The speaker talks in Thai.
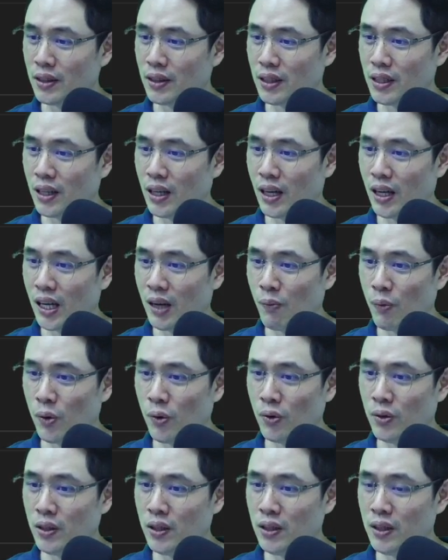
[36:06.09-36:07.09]
อ่ากลับมาดู
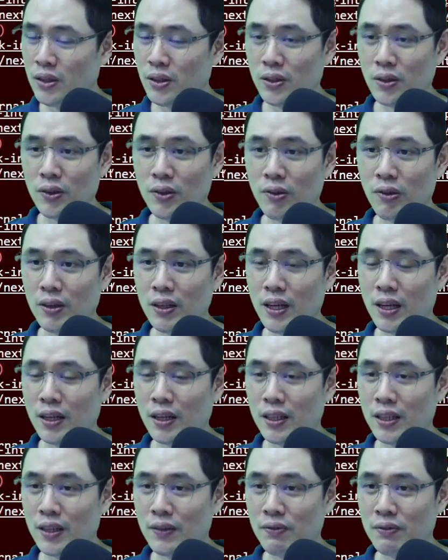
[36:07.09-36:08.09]
ที่โค้ดกัน
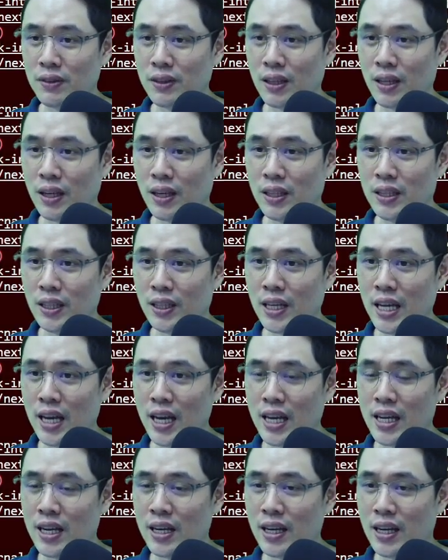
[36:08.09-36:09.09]
นะครับอ่านี่จะแก้ไข
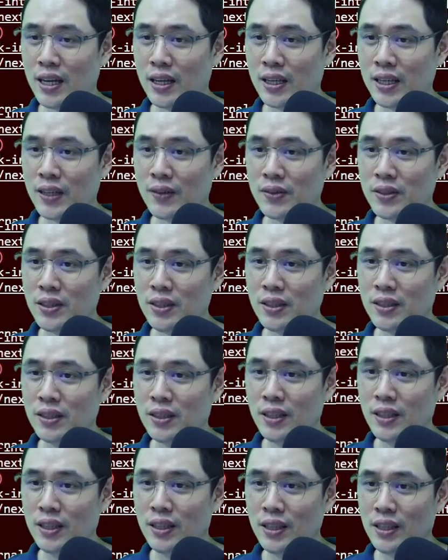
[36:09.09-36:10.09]
ได้แล้วนะครับซึ่ง
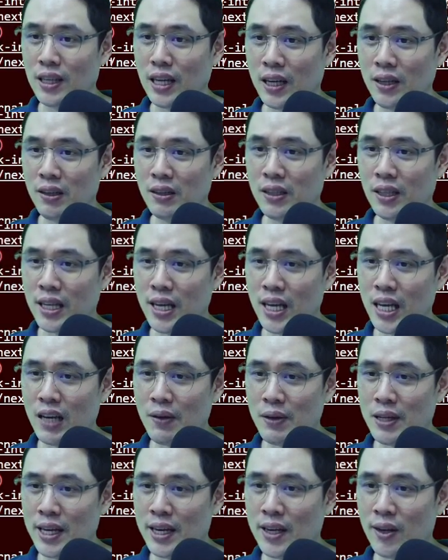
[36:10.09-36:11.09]
อันอื่นจะแก้ไข
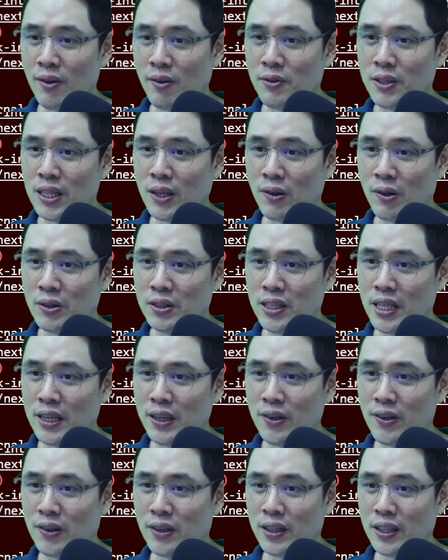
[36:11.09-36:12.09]
ไม่ได้นะต้องใส่ on change
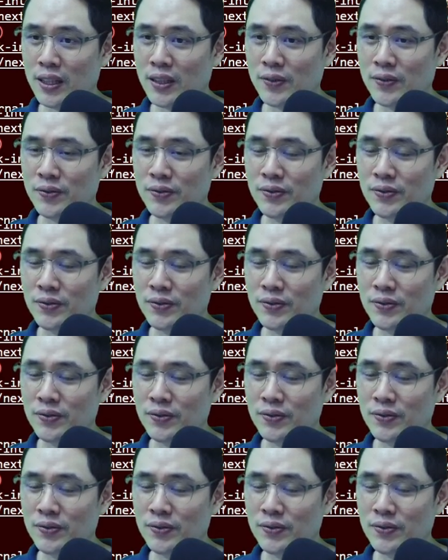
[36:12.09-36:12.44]
ก่อนนะครับ